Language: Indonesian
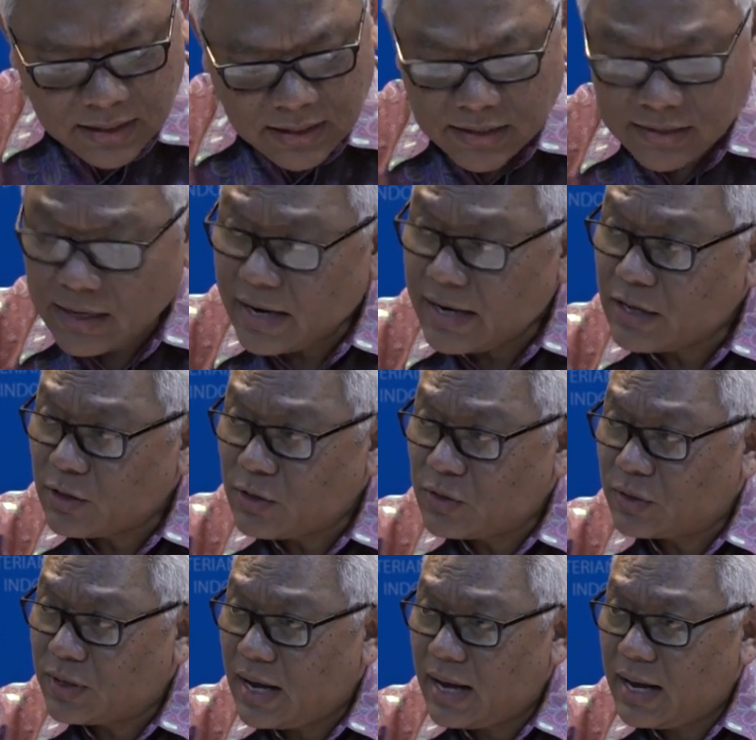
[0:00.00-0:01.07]
Nah selain itu
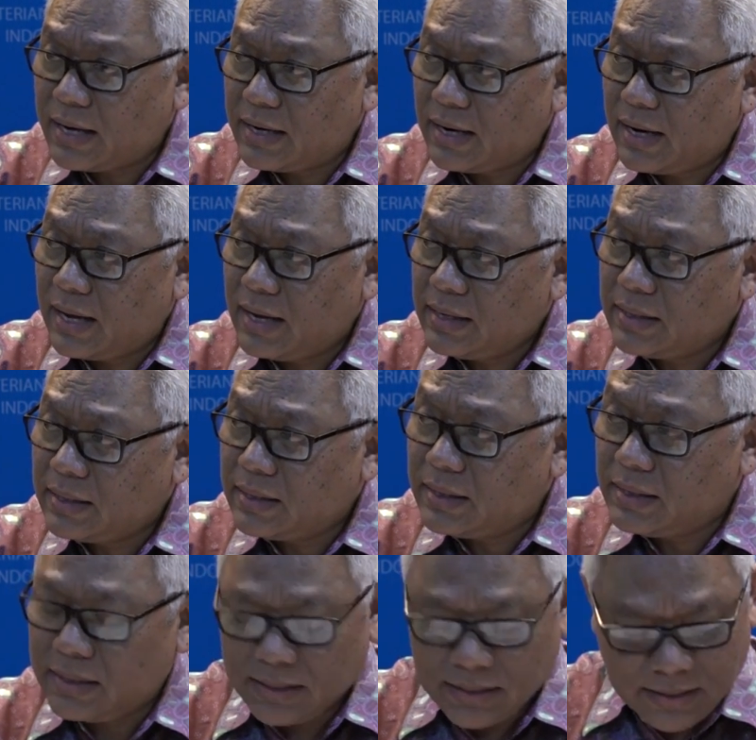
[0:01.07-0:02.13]
juga adalah
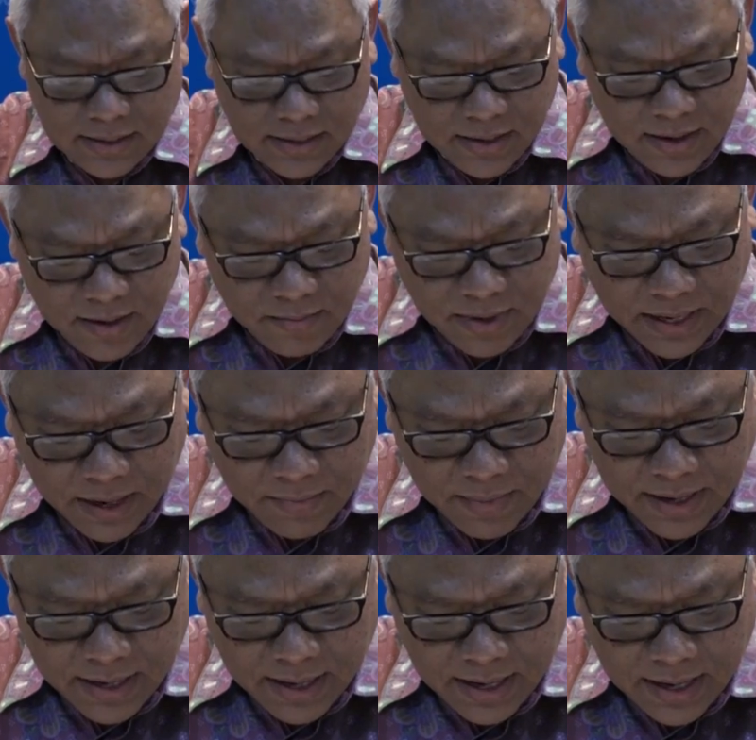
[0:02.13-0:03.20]
uh,
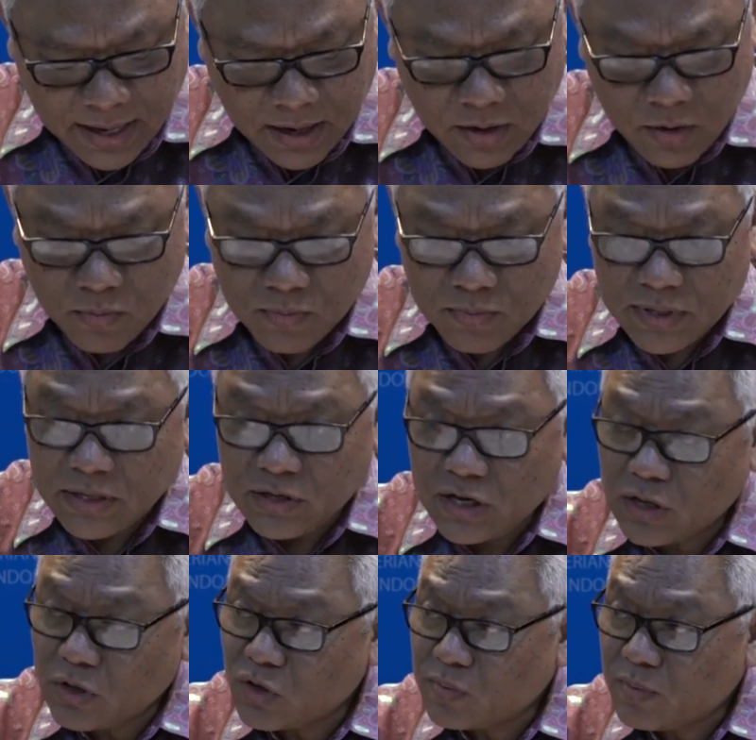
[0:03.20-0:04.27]
bagaimana
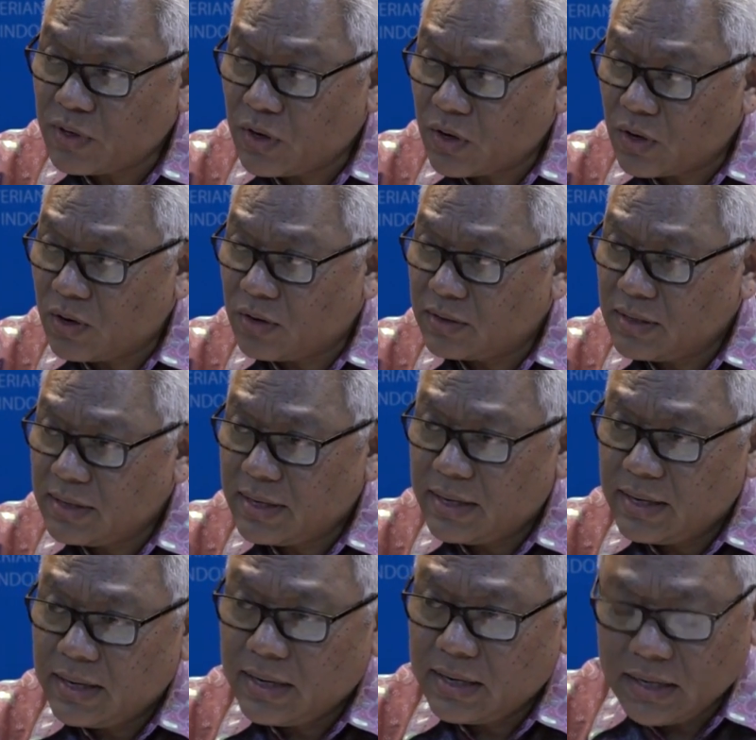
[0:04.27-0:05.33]
Indonesia terus mendorong
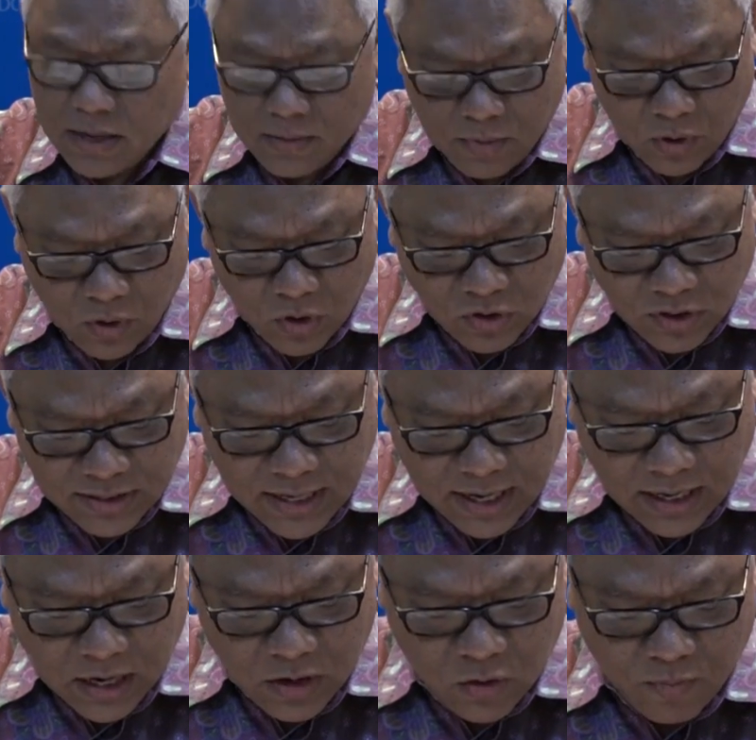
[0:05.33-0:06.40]
dan
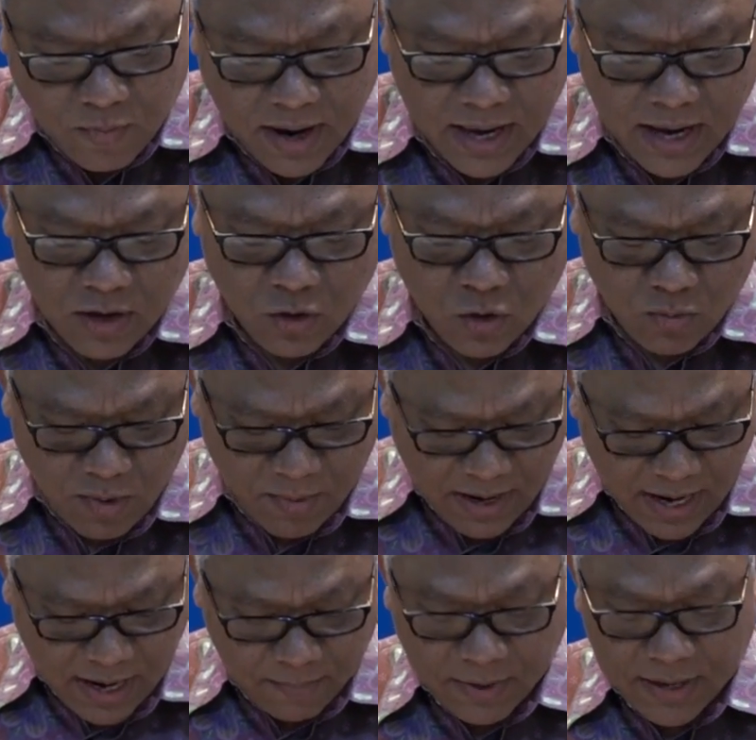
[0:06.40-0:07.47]
mengkonsolidasikan upaya untuk
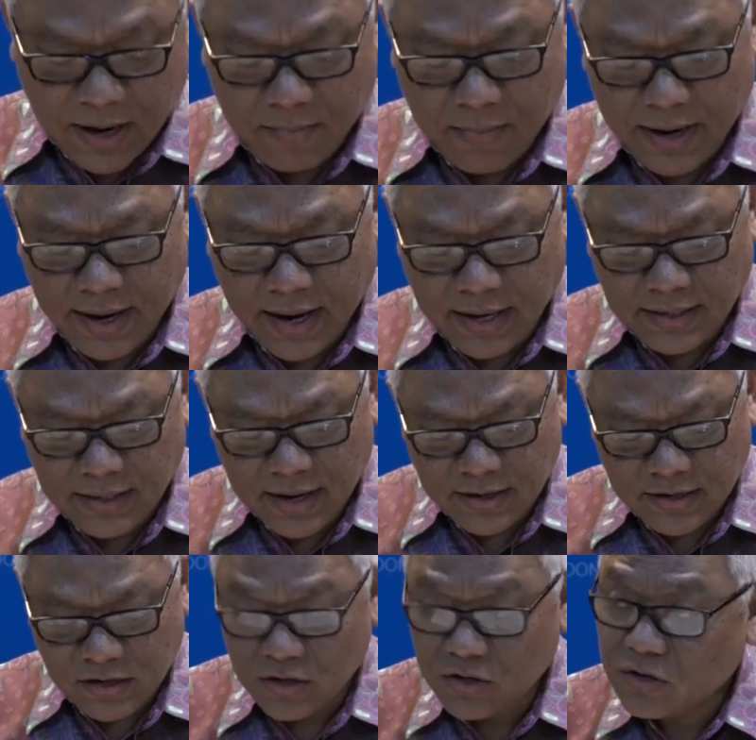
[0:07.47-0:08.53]
memelihara perdamaian,
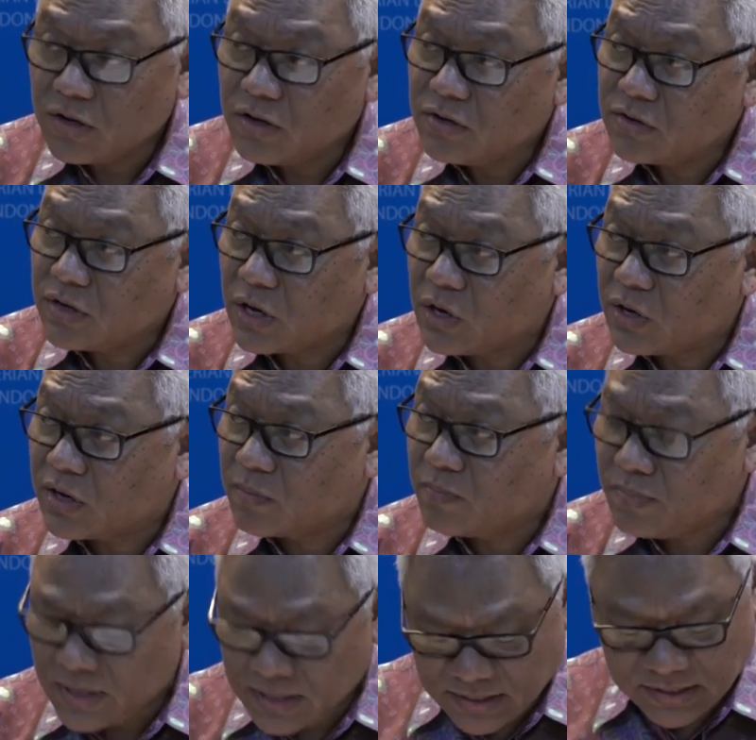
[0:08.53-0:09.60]
securing
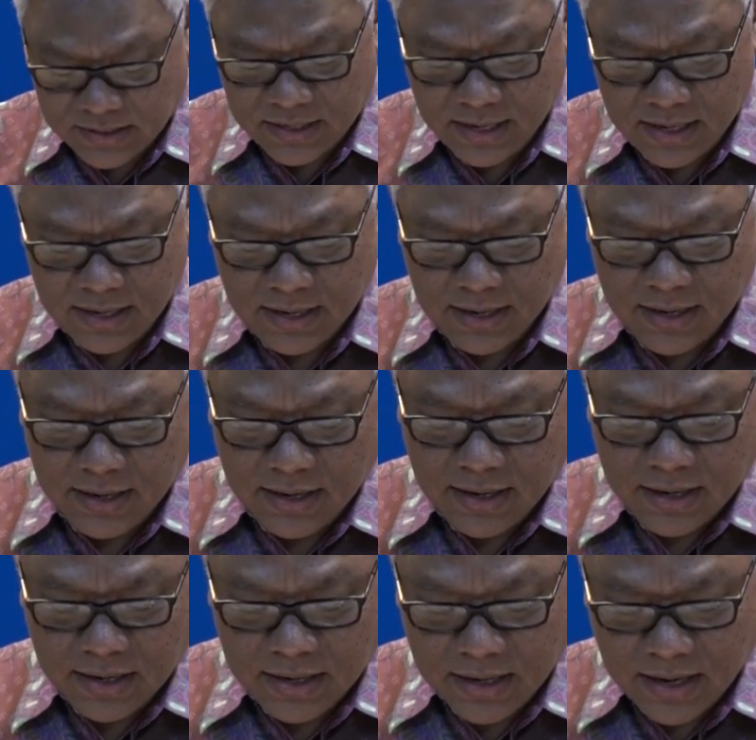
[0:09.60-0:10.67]
peace, ya,
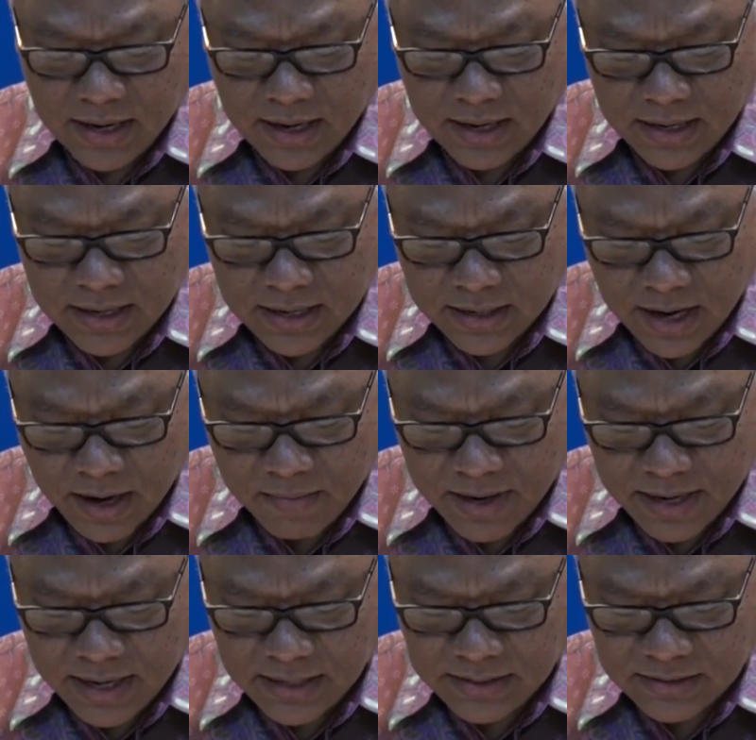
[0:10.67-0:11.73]
dan
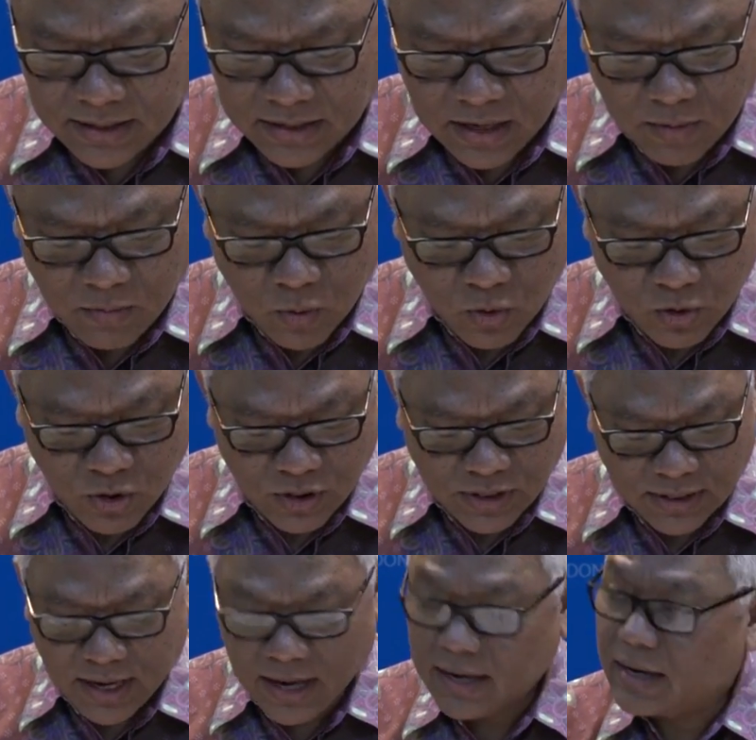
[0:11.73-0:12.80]
keamanan serta
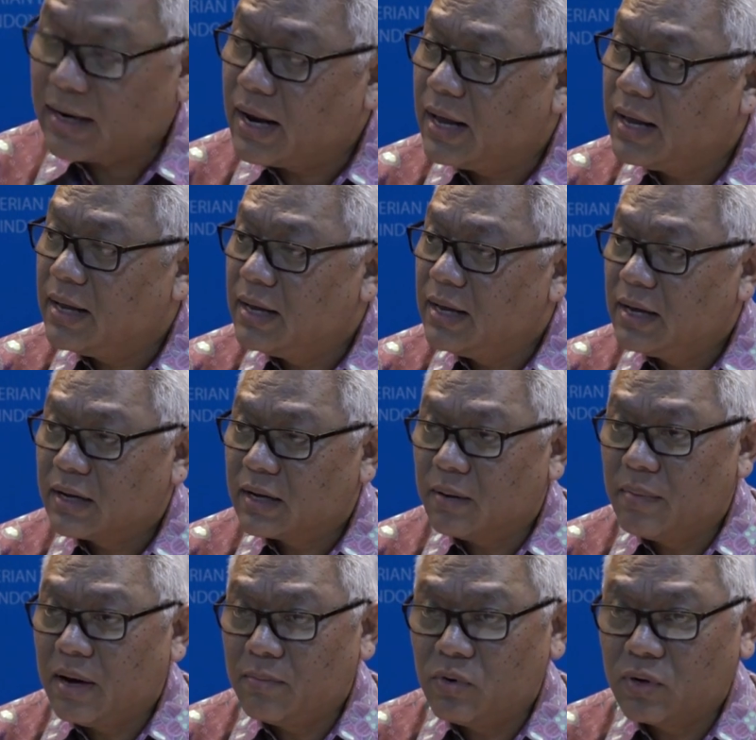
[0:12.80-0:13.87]
mewujudkan
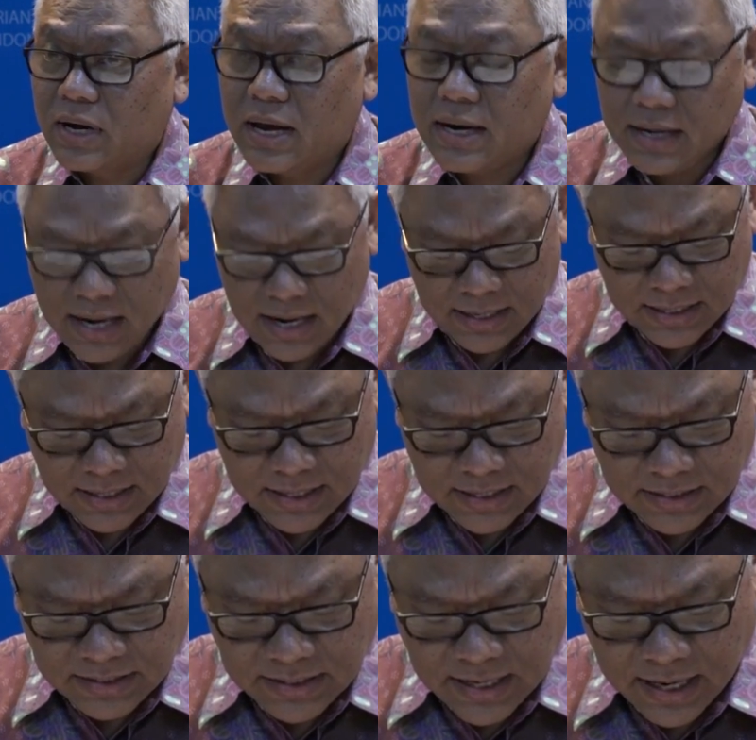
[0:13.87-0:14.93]
kemakmuran dan
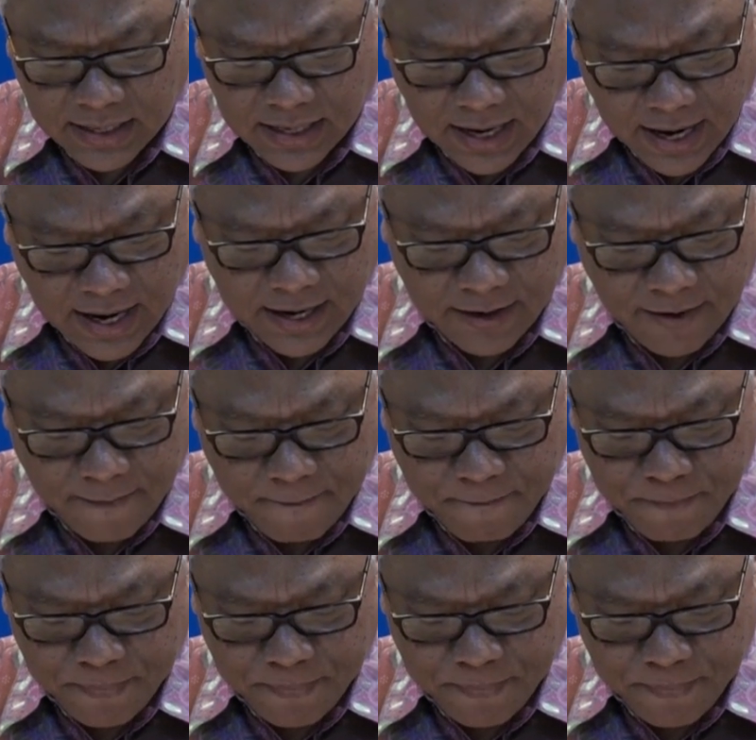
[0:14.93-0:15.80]
kesejahteraan.